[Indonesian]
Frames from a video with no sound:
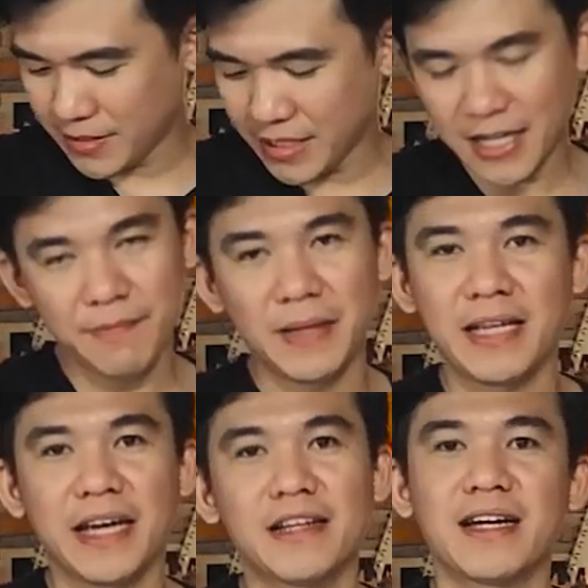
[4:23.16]
zaman sekarang
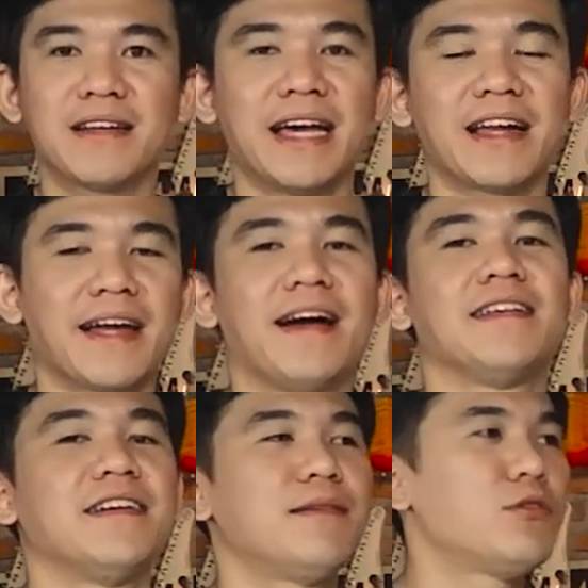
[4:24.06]
paling enak direct
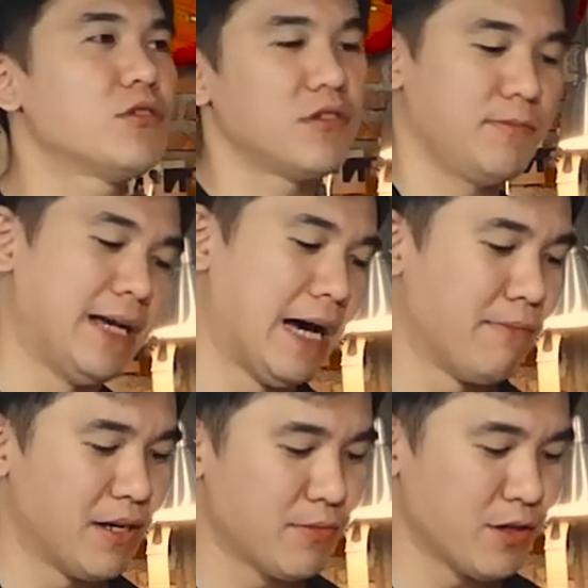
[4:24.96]
aja lah bro, lebih
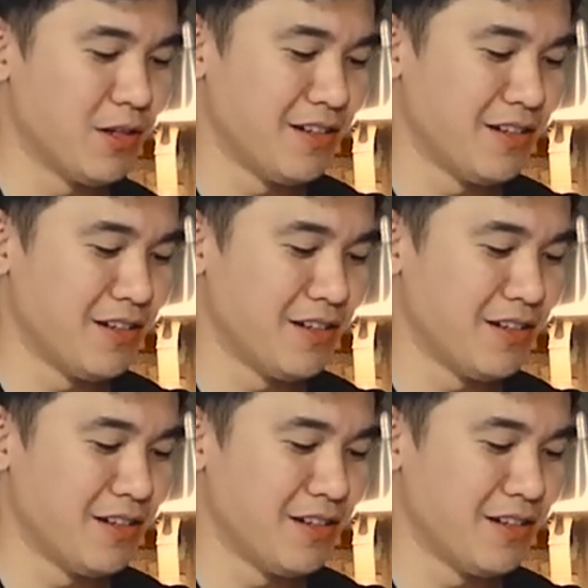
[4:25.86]
aman bro.